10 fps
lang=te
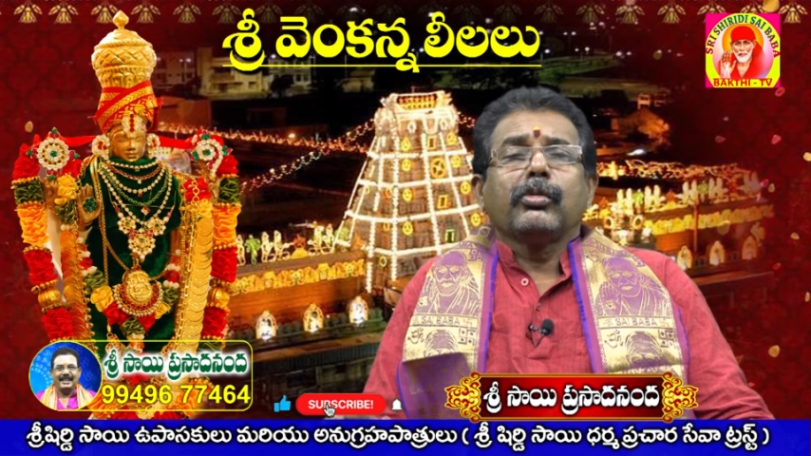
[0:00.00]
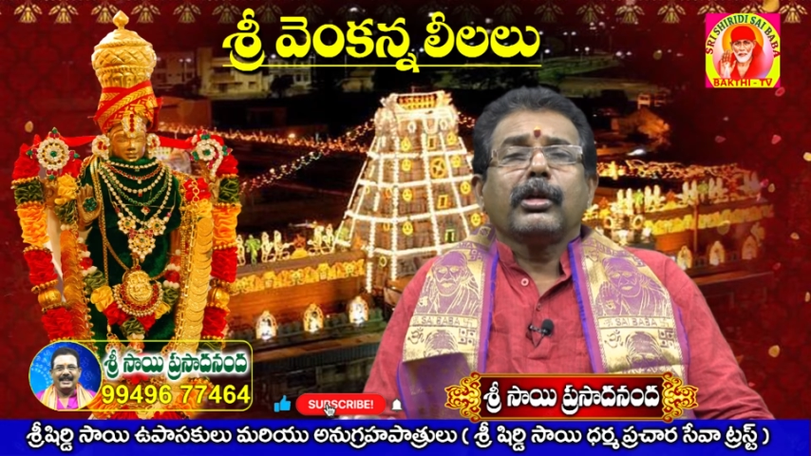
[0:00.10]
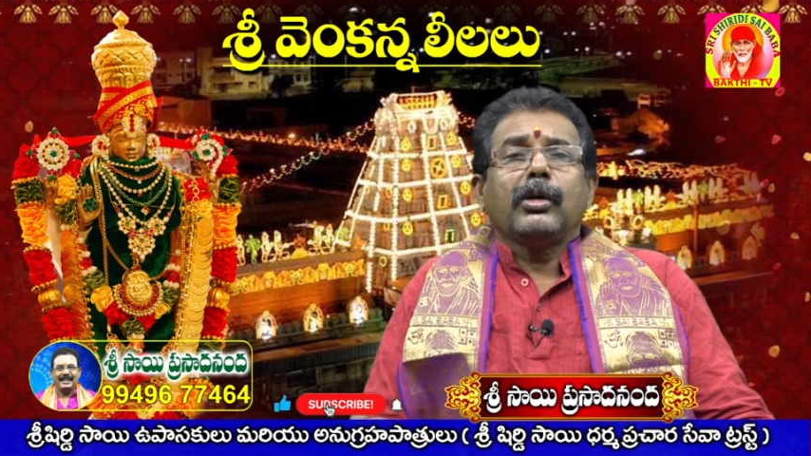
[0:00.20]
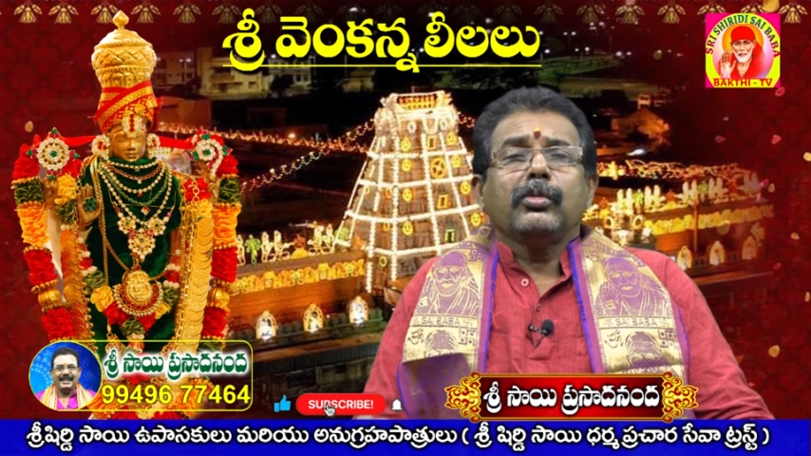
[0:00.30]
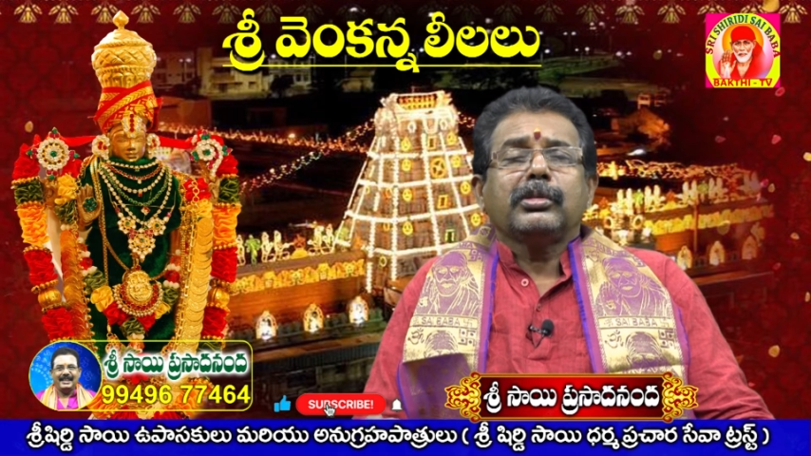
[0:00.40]

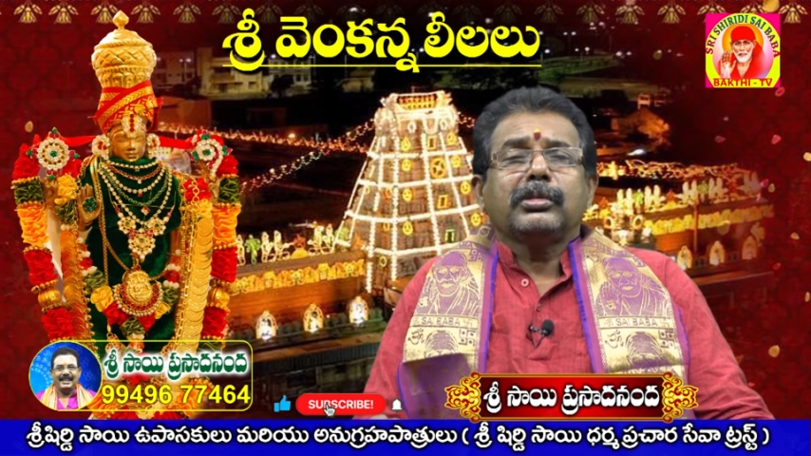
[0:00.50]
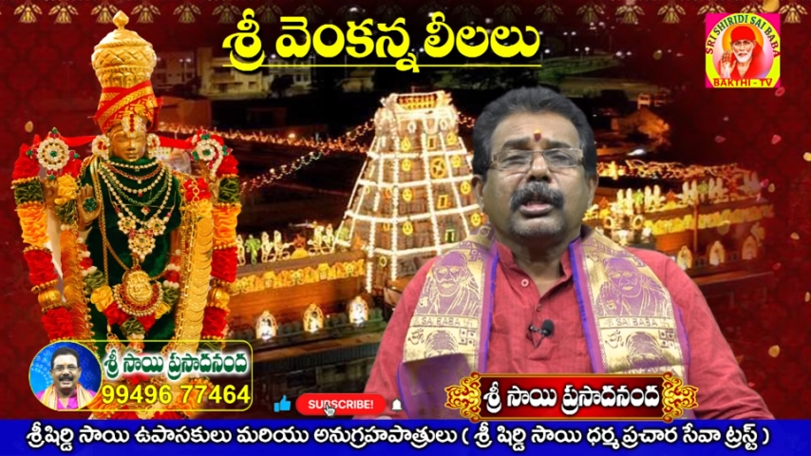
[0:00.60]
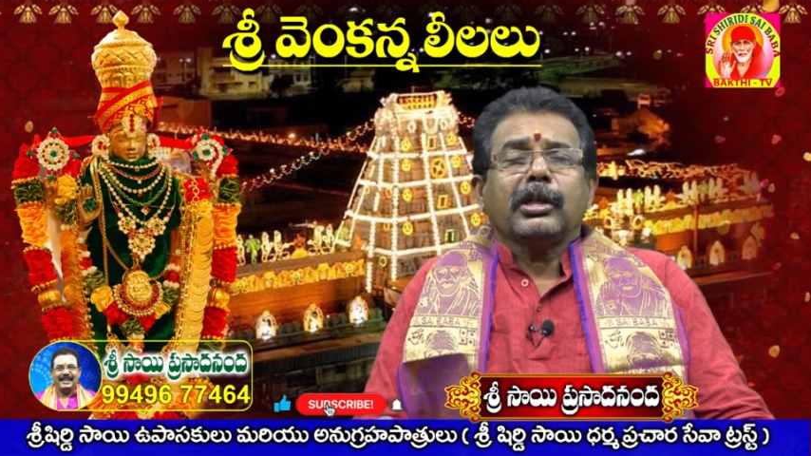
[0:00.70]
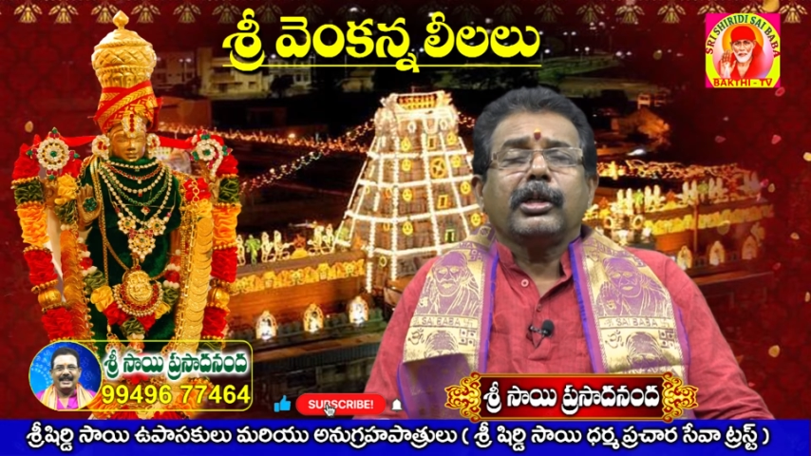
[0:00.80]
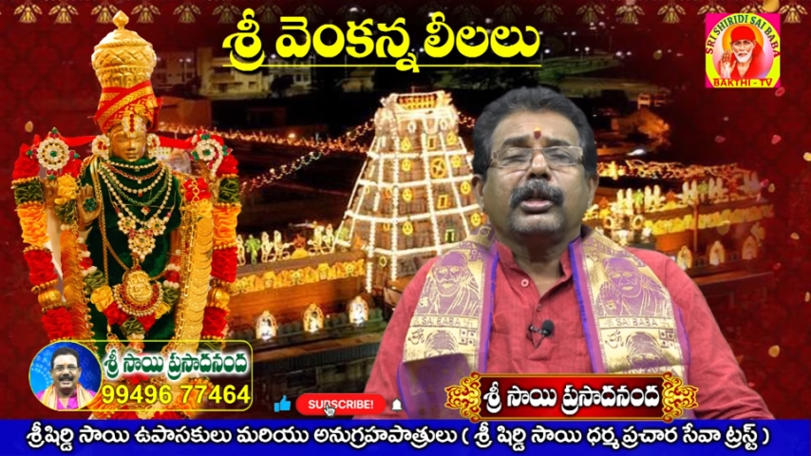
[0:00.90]
ఉన్నాడు
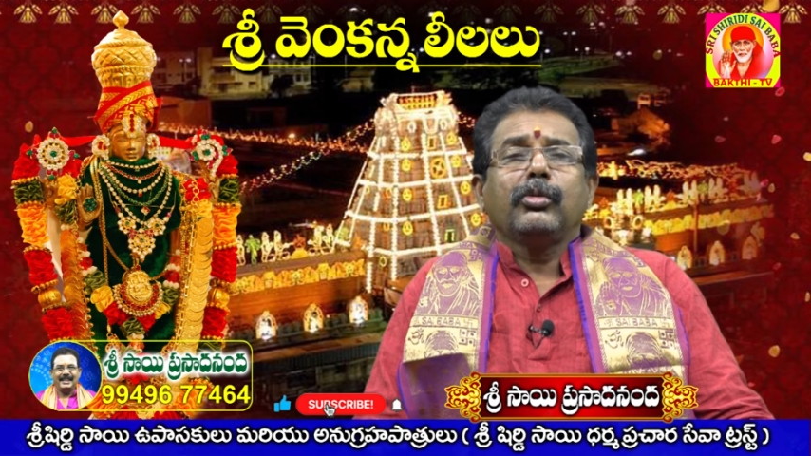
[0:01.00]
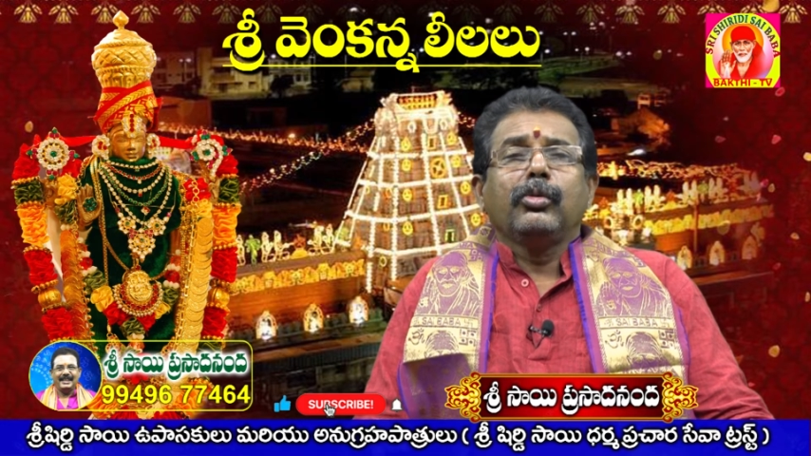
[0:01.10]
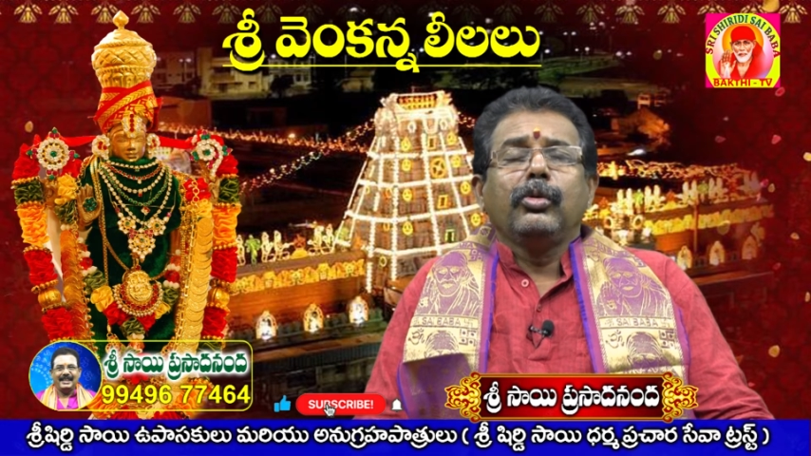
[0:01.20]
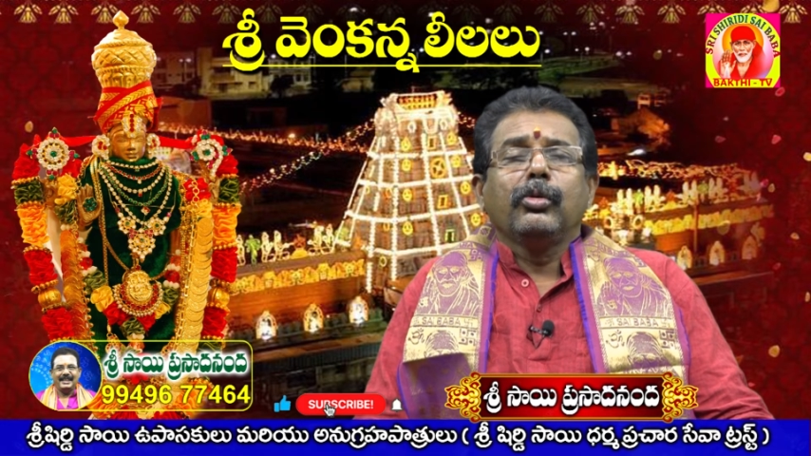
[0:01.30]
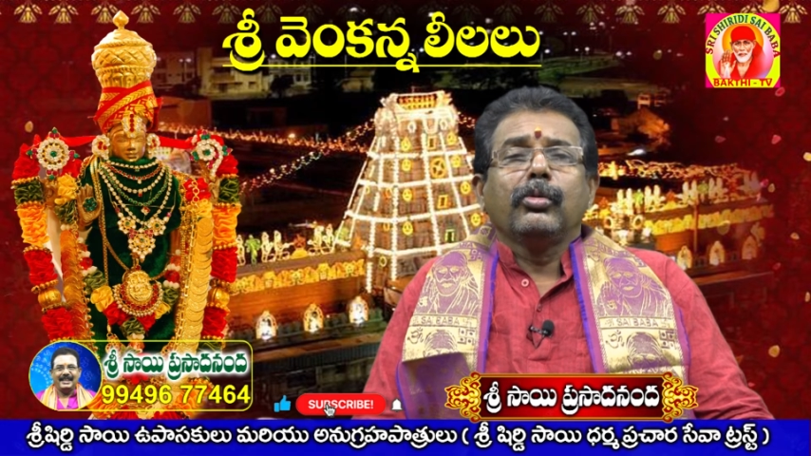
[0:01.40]
చక్కటి
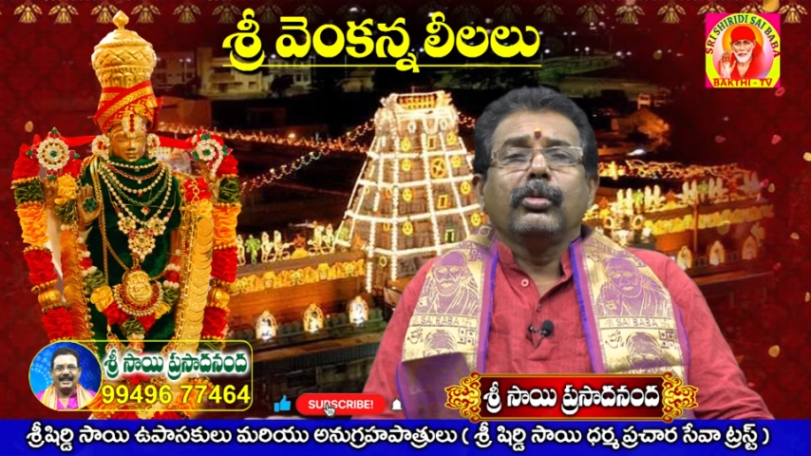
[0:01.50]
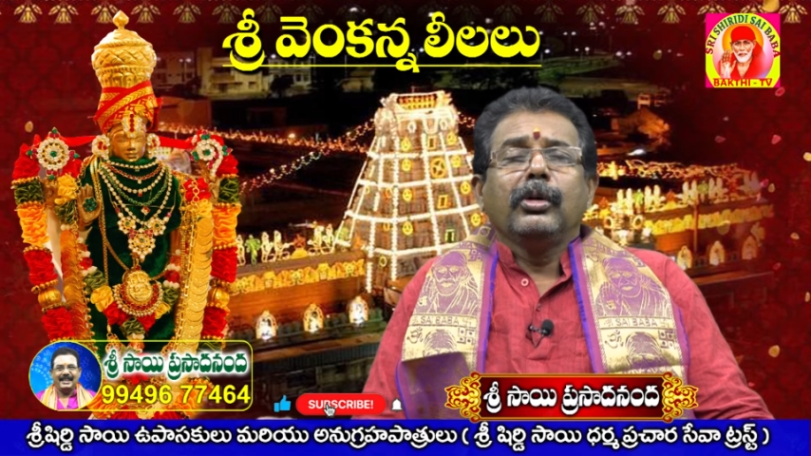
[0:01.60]
గుండు